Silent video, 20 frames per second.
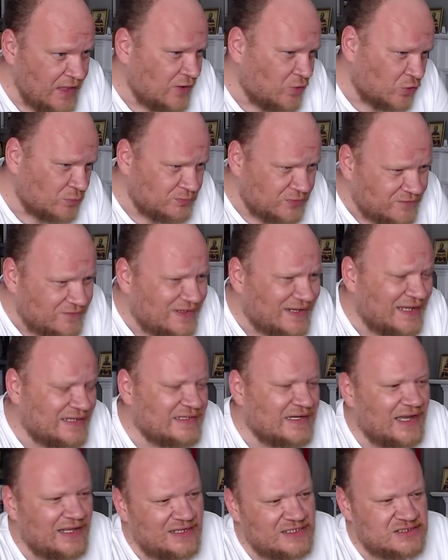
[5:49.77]
Он бывает,
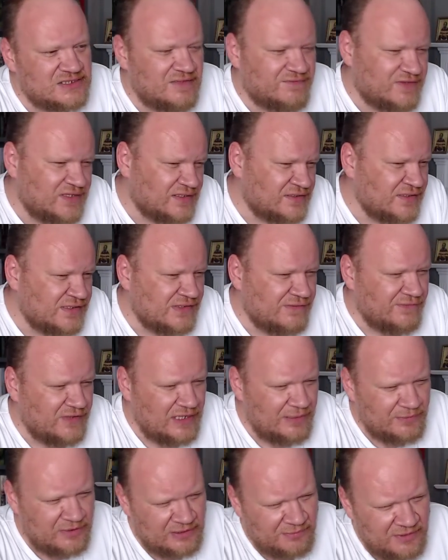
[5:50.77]
конечно, в так
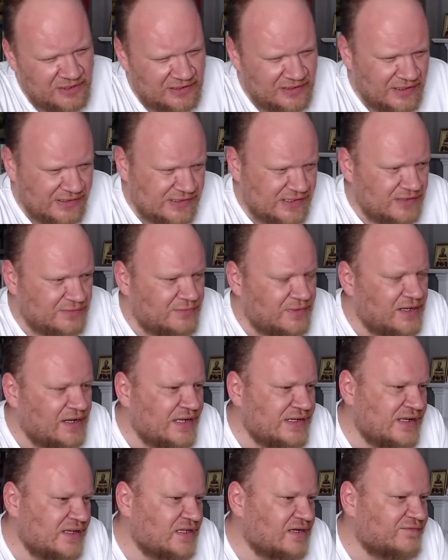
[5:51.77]
называемых эмигрантских
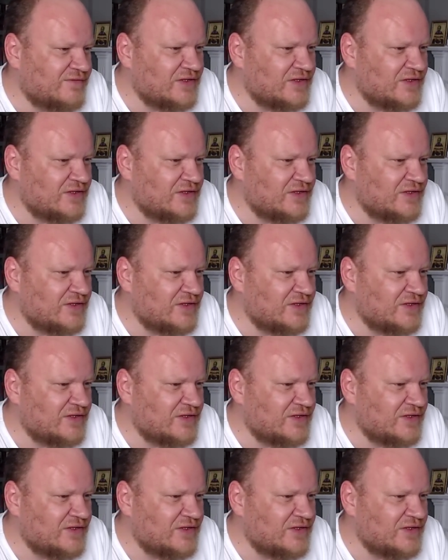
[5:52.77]
магазинах,